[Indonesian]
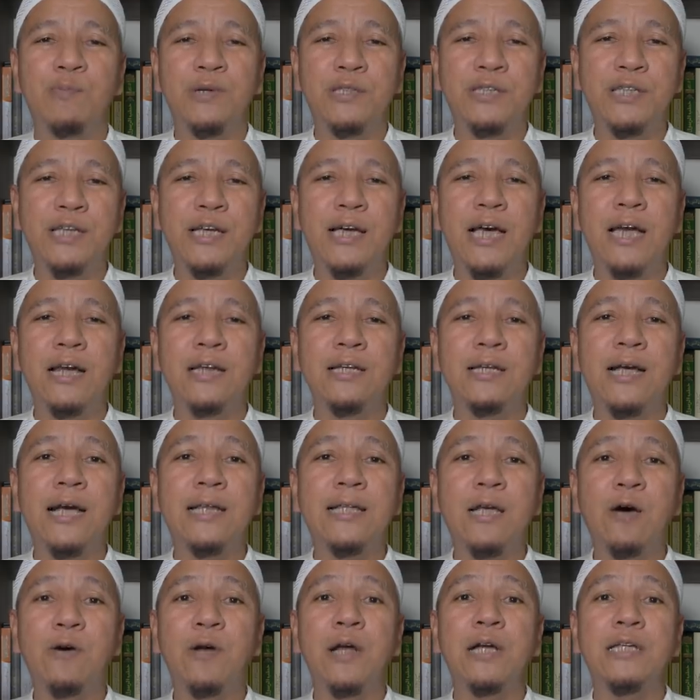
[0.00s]
Bersihkan,
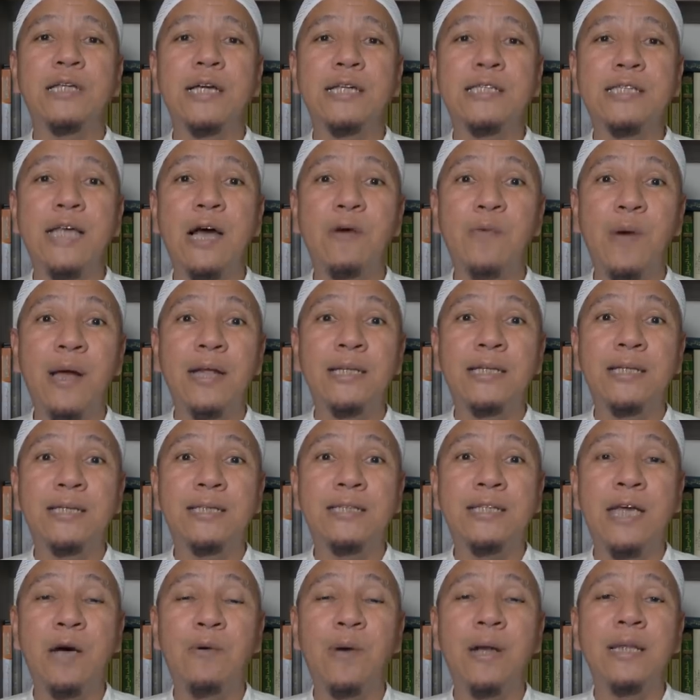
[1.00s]
kata orang jahat, sawan,
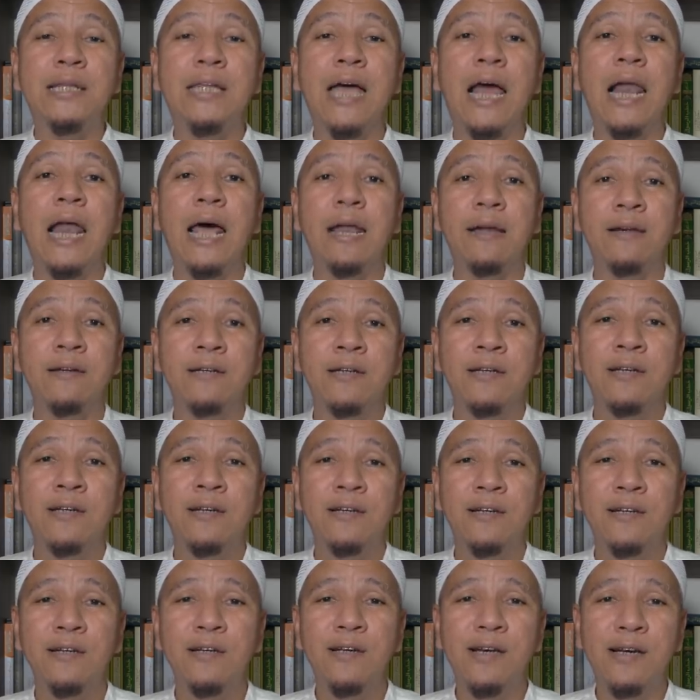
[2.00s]
sawan dalan.
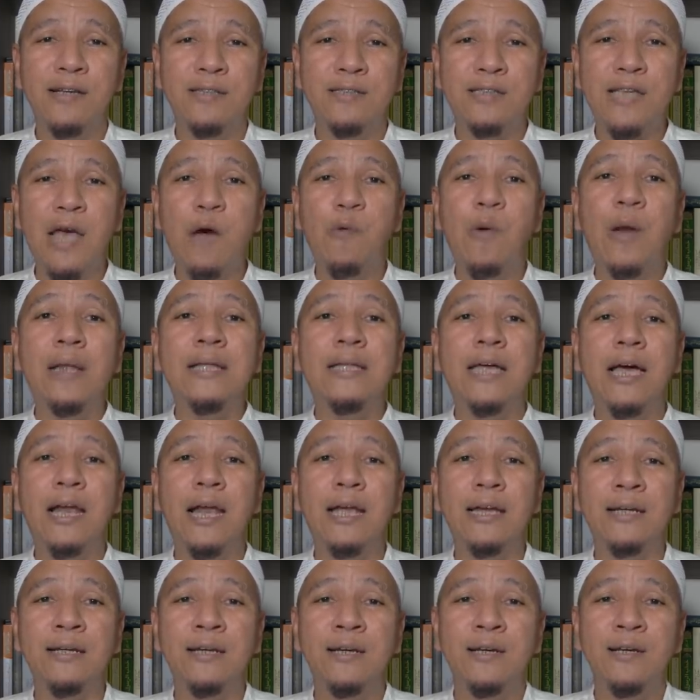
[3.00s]
Ya, sawan
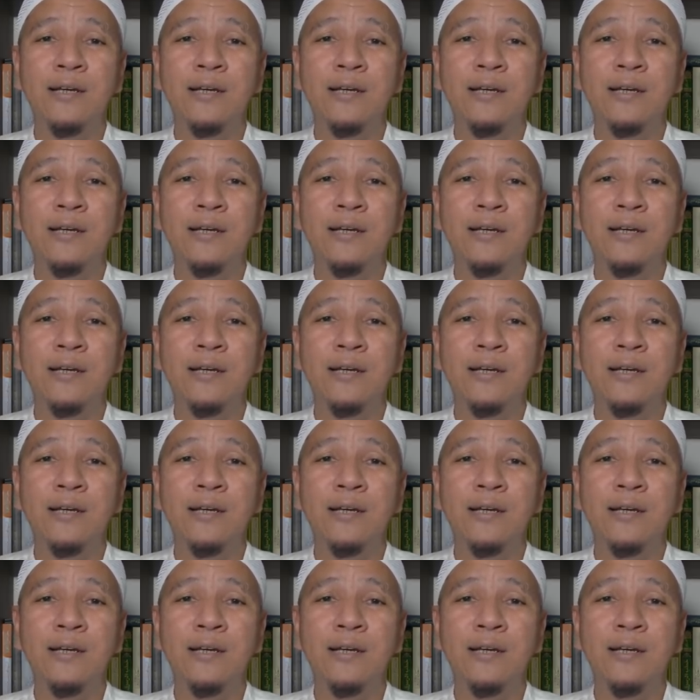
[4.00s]
dalan.